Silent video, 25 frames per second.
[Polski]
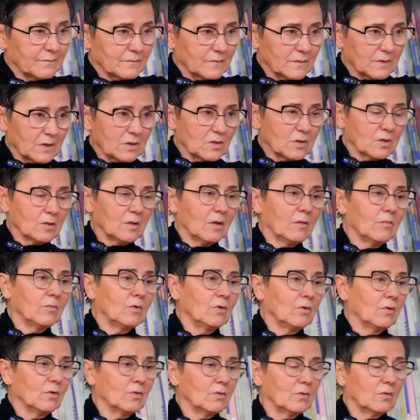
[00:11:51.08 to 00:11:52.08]

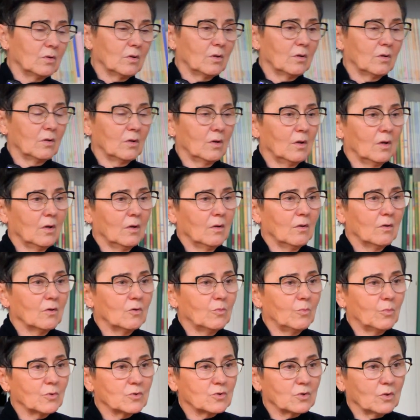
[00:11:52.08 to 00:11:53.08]
Zaczynamy od, od
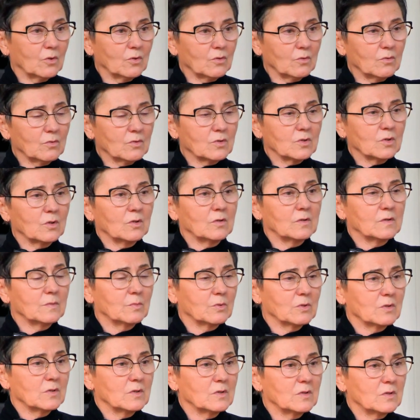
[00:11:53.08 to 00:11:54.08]
początku, czyli z
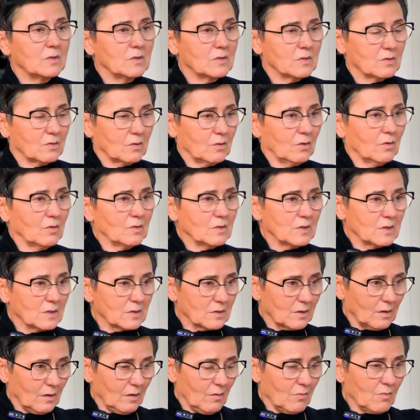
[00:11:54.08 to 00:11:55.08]
pozycji stojącej,
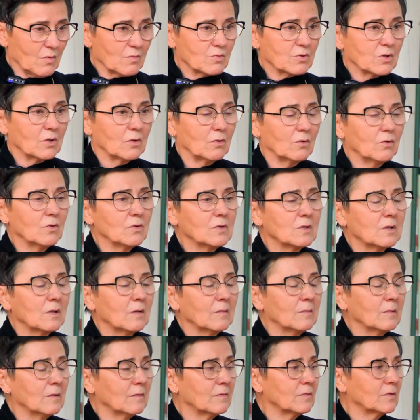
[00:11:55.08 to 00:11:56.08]
stajemy przed
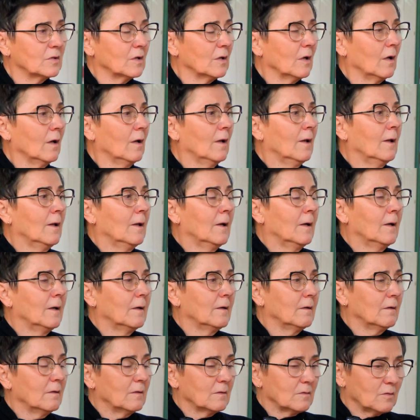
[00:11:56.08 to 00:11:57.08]
lustrem zawsze
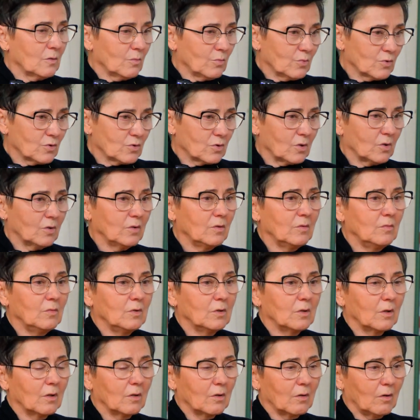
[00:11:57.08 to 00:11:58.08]
z
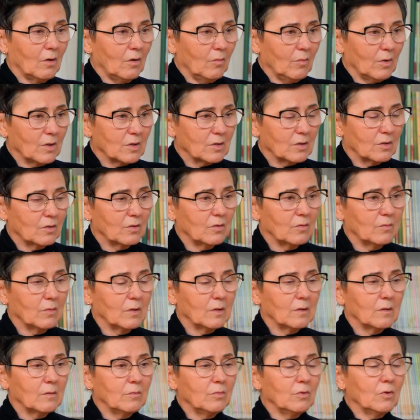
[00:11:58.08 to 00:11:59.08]
opuszczonymi rękoma,
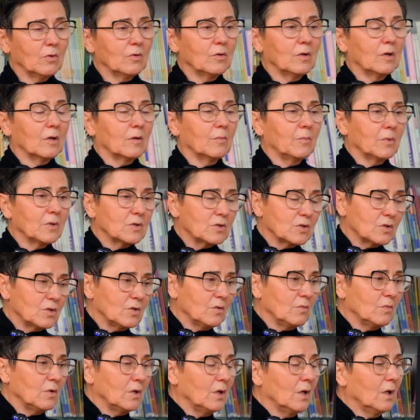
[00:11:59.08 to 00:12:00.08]
rękoma na biodrach,
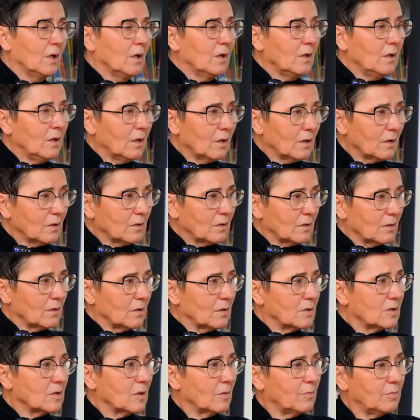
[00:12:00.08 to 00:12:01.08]
patrzymy, jaka ta
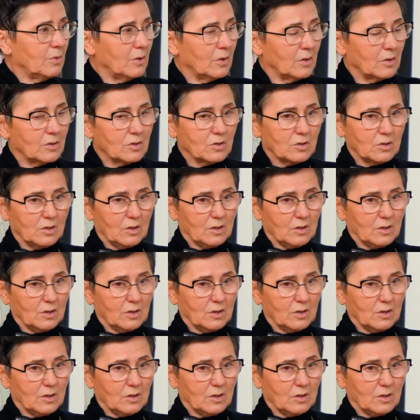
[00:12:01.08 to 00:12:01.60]
nasza pierś